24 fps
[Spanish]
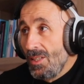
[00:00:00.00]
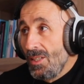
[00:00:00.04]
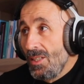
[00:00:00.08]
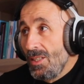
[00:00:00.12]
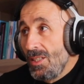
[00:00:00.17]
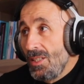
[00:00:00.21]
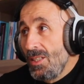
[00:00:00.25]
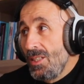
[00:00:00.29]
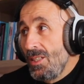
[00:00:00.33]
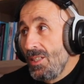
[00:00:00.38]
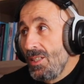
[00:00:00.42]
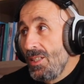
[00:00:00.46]

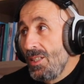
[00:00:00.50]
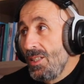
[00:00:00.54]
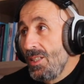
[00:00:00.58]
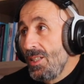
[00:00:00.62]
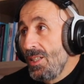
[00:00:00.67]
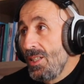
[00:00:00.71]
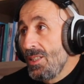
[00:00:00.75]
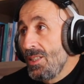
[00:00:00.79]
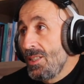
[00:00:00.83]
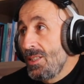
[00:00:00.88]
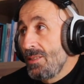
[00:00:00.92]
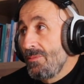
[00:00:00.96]
Eh,
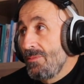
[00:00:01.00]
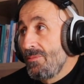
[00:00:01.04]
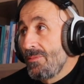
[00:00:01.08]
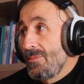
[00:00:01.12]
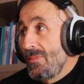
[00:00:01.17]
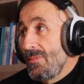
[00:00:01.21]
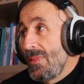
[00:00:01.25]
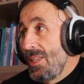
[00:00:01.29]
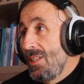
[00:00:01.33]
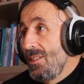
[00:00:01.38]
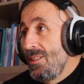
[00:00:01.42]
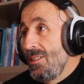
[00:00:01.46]
es,
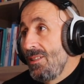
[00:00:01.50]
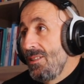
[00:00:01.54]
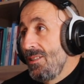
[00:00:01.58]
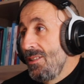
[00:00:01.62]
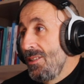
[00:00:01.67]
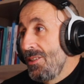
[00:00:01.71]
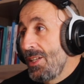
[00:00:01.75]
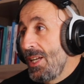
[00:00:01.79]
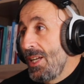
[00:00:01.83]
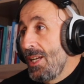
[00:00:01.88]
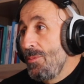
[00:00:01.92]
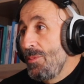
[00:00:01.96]

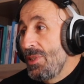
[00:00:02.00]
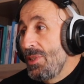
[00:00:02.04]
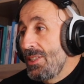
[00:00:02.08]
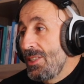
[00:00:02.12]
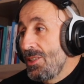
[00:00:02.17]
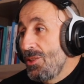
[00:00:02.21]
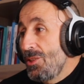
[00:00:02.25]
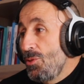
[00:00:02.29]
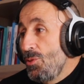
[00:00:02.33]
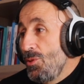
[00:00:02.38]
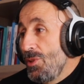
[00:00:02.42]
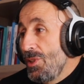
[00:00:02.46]
realmente
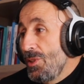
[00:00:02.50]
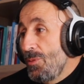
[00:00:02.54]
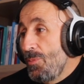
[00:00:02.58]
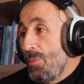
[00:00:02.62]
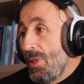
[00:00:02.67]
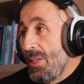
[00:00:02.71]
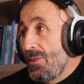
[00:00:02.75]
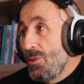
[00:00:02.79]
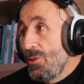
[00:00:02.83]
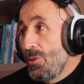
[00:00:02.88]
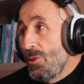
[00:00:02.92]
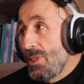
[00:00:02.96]
es un
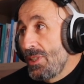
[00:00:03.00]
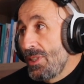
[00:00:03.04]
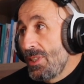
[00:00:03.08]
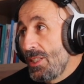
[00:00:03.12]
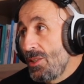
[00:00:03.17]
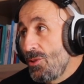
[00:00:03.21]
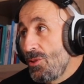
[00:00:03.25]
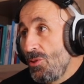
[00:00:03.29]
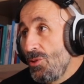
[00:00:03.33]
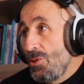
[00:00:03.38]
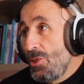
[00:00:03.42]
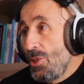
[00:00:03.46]
espacio que estás
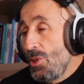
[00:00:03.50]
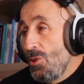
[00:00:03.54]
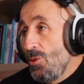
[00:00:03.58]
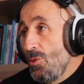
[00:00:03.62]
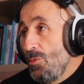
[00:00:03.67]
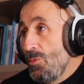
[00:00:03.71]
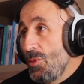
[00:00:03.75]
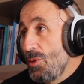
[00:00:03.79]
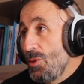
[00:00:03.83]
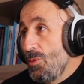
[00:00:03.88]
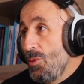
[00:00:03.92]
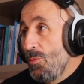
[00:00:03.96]
contigo
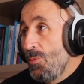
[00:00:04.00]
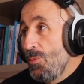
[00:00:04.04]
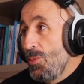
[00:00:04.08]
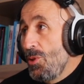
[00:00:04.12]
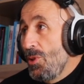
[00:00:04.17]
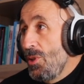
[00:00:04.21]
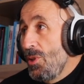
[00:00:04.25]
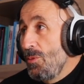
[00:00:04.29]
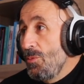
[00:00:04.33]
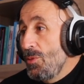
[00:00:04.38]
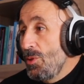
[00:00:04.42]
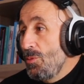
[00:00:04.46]
mismo, pero
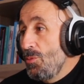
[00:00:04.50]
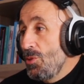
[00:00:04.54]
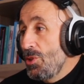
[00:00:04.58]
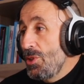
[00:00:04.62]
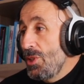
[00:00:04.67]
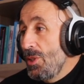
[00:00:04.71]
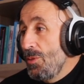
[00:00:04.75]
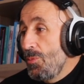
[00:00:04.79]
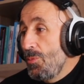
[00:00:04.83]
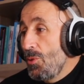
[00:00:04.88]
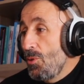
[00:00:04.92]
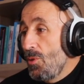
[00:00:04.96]
al mismo
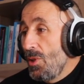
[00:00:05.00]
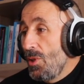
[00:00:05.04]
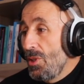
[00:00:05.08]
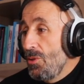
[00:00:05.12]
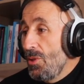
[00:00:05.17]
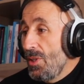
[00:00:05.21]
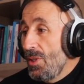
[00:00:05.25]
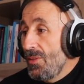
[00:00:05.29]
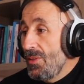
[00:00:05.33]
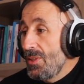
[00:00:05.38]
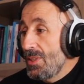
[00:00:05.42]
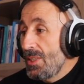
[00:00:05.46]
tiempo cuando
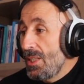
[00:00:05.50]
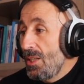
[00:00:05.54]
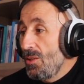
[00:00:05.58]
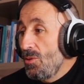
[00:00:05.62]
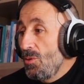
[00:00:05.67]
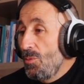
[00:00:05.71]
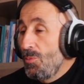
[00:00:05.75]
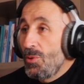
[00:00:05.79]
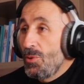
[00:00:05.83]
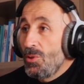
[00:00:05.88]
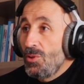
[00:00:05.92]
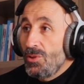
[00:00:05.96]
haces algo
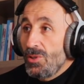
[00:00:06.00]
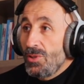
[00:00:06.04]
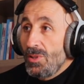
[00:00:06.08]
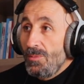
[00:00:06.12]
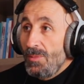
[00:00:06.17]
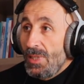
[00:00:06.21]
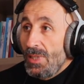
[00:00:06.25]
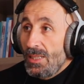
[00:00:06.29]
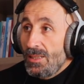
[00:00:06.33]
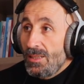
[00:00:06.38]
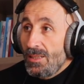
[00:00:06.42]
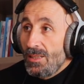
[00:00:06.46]
por los
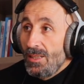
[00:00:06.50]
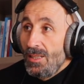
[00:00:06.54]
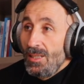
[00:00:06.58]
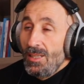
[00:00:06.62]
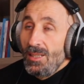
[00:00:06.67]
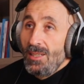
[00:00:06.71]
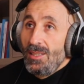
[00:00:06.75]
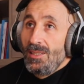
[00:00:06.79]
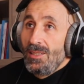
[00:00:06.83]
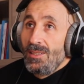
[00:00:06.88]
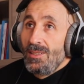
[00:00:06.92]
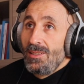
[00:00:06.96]
demás...
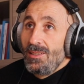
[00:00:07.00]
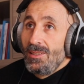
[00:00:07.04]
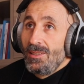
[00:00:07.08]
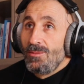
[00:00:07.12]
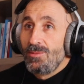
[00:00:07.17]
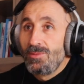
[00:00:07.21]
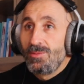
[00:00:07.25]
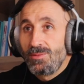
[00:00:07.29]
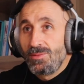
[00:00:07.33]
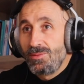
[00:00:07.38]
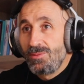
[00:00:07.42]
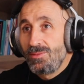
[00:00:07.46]

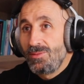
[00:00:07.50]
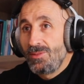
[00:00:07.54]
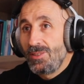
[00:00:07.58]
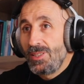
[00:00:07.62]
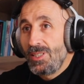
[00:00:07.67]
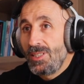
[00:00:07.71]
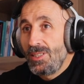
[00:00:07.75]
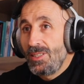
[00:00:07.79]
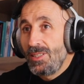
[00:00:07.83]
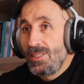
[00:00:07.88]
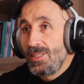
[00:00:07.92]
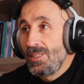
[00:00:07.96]
Sí,
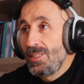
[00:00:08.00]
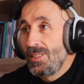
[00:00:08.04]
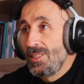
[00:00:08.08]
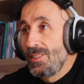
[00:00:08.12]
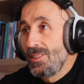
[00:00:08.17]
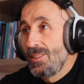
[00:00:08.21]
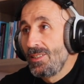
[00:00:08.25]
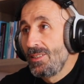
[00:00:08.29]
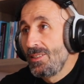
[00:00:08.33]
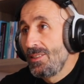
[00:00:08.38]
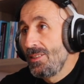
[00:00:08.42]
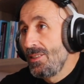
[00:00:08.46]
lo eh,
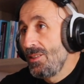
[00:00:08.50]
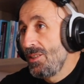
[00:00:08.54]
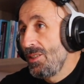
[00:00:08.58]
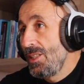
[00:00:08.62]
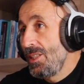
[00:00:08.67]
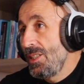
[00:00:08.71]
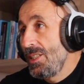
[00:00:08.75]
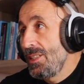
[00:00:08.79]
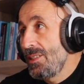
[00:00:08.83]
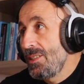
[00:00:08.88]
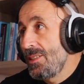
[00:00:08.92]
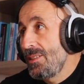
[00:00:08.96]

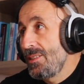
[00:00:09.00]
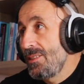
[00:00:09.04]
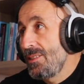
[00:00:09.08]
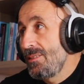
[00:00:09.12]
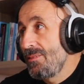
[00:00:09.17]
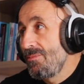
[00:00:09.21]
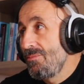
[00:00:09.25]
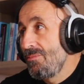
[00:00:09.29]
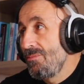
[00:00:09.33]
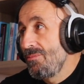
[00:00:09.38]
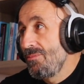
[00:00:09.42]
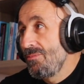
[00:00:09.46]
es
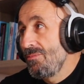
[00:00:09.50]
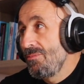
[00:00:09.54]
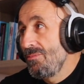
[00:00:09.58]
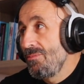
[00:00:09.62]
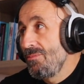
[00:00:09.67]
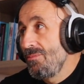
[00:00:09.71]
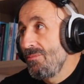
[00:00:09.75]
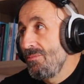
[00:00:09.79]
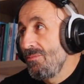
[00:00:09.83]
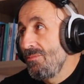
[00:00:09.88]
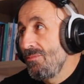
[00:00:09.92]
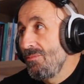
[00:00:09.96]

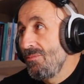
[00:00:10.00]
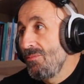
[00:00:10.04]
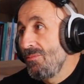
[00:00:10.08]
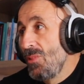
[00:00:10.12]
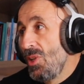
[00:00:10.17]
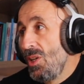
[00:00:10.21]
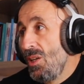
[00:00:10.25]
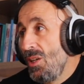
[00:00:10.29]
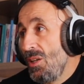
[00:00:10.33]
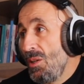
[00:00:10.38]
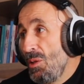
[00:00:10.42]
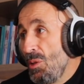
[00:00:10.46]
mm,
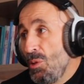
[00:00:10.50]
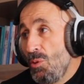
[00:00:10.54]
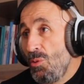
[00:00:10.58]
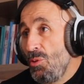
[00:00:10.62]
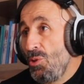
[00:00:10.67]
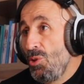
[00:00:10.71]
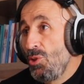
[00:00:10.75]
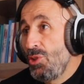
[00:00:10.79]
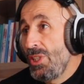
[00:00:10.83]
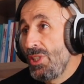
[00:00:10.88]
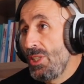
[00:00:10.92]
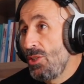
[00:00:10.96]
uno
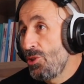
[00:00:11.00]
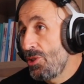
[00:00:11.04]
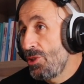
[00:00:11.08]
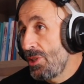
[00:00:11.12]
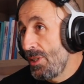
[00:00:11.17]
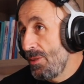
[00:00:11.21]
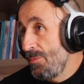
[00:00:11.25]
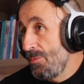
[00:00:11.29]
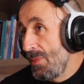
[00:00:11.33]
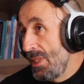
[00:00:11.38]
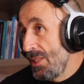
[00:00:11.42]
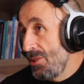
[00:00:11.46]
de los que
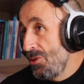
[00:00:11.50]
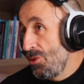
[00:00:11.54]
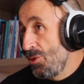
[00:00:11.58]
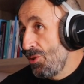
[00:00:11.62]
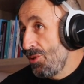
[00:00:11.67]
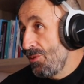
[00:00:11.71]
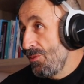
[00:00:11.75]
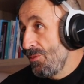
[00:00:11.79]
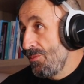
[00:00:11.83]
mayor